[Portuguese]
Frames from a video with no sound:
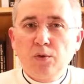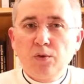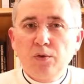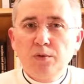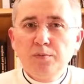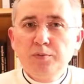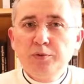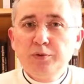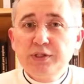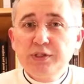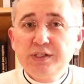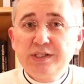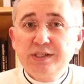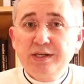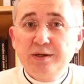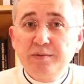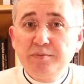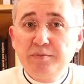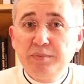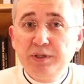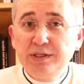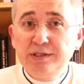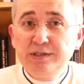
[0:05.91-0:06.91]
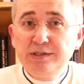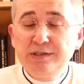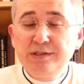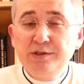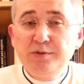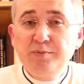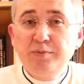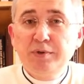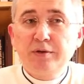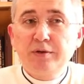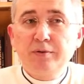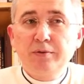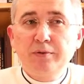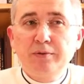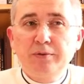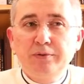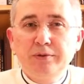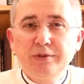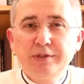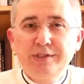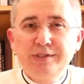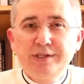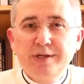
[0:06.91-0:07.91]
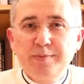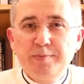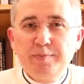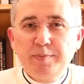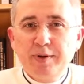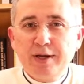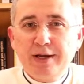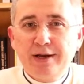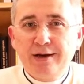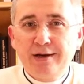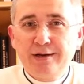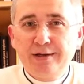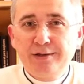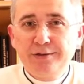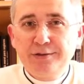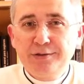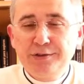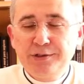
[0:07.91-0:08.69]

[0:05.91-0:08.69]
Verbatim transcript: Como saber se uma coisa é pecado,